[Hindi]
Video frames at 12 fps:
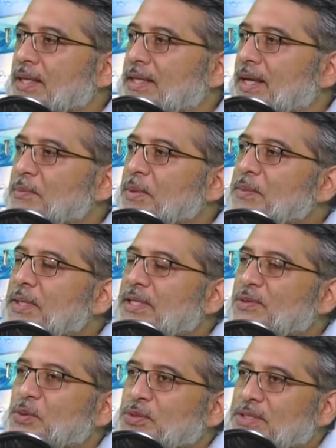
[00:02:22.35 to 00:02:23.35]
कभी भी
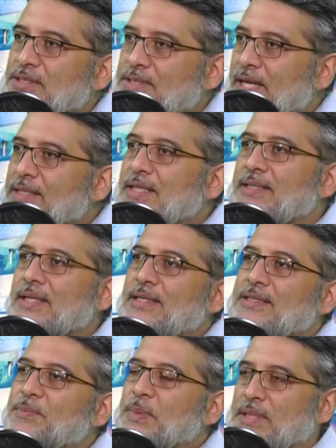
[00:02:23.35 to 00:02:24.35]
दूसरी साइड का
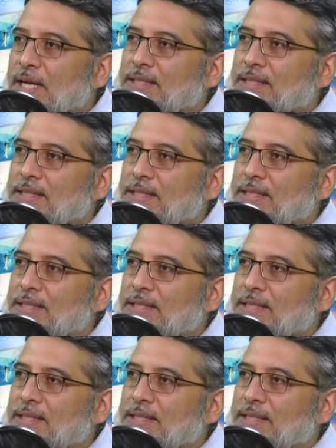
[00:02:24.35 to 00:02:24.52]
नेरेटिव बता